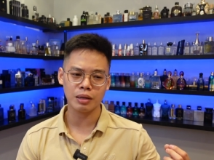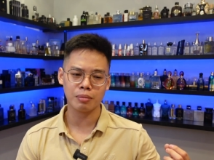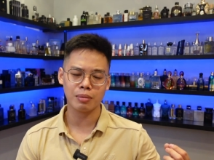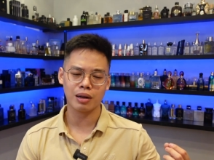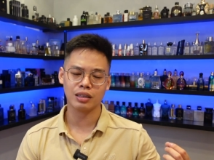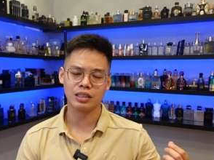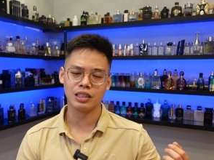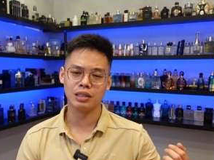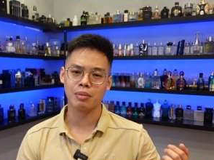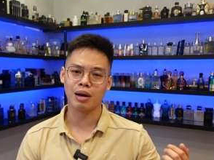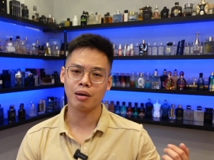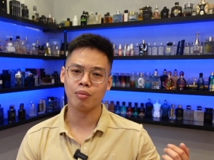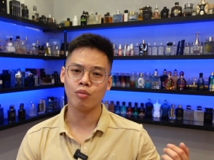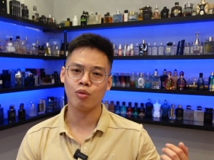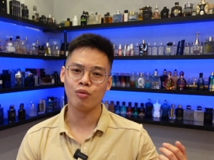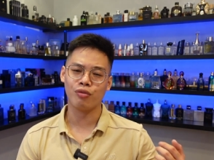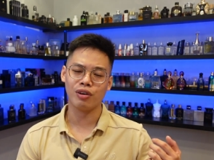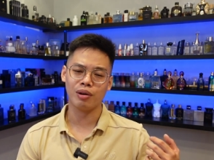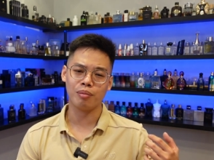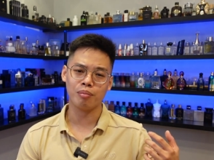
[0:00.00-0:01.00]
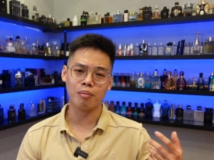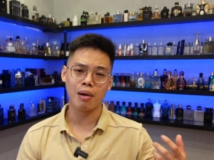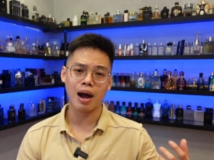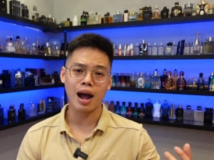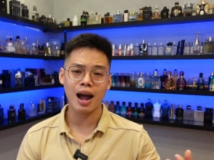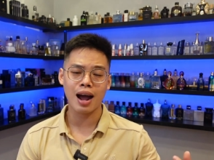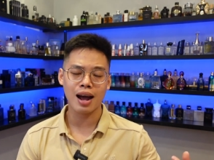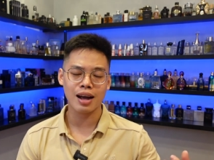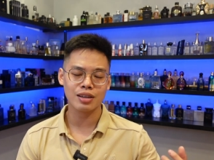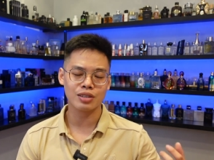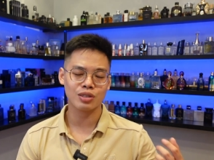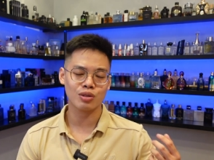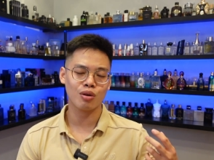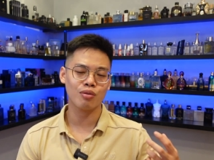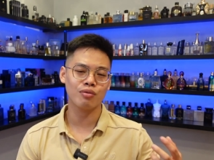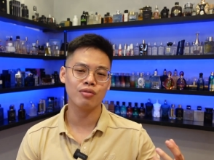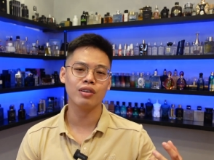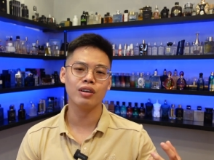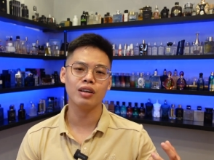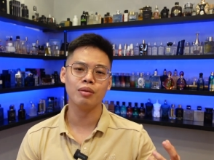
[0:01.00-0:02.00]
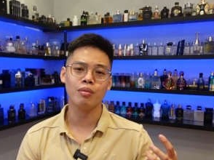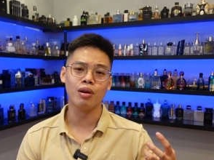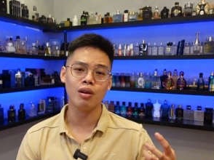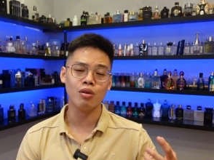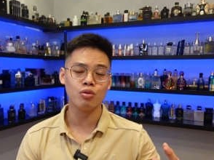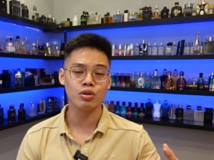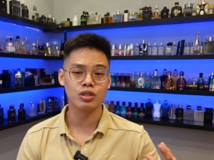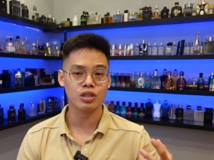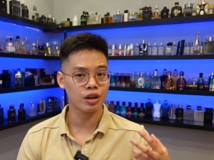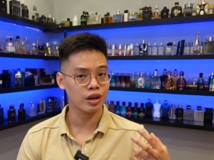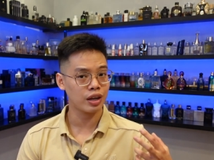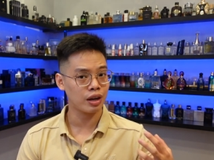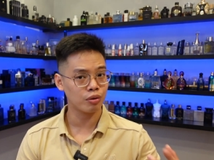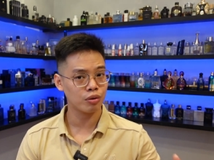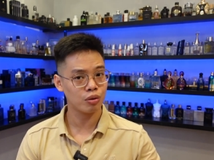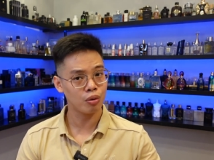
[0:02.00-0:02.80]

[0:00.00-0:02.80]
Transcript: khi mà chỉ bằng 1 phần 3 so với Blue de Chanel